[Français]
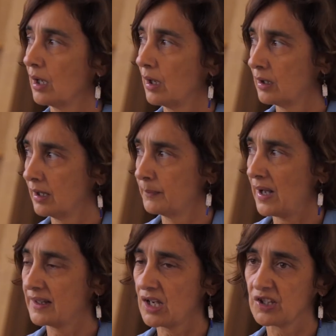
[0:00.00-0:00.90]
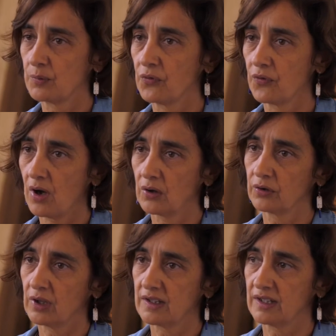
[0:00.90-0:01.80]
euh, un, partage des pouvoirs
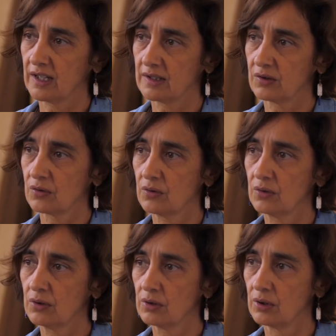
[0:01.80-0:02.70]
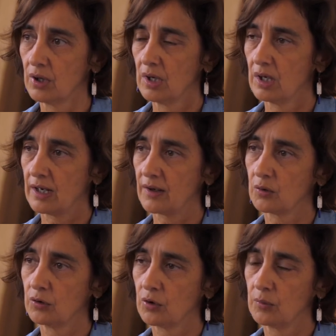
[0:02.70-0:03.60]
entre la direction, la,
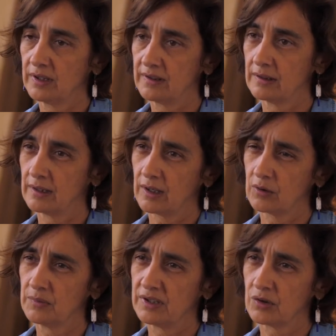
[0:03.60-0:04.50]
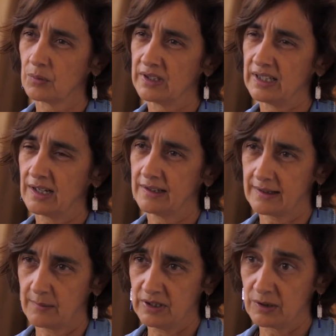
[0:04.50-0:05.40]
le la, commission médicale
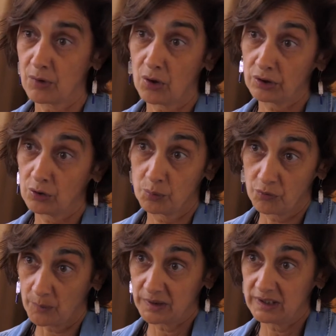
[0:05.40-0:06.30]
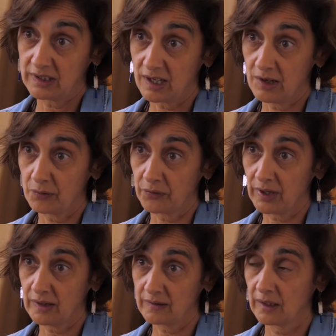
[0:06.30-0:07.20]
d'établissement, qui est le pouvoir médical en
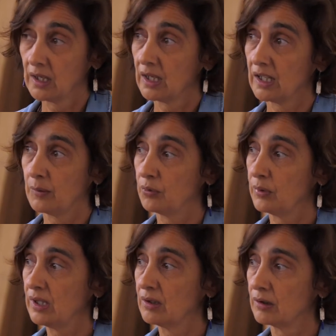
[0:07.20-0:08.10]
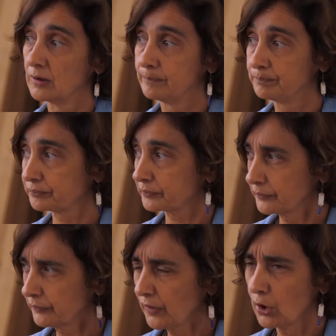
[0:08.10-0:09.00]
fait, et puis
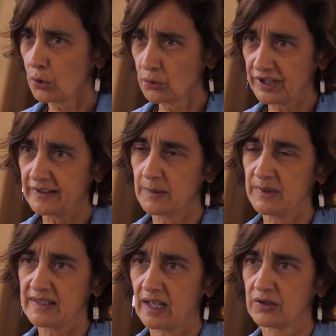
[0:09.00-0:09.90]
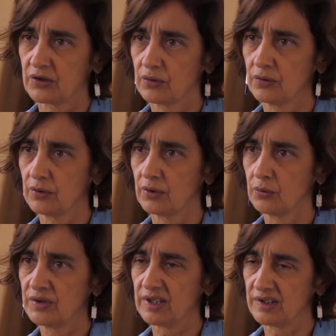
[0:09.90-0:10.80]
le conseil d'administration,
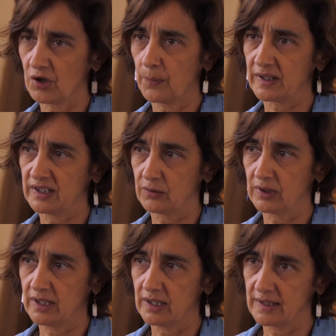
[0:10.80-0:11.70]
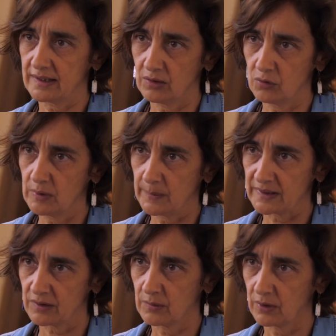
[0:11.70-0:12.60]
où saisit en particulier les élus, mais pas
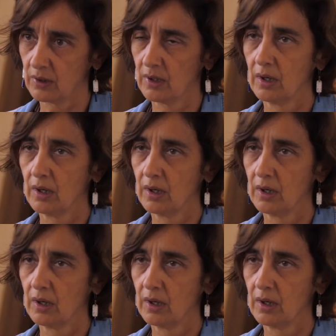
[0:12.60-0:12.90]
seulement.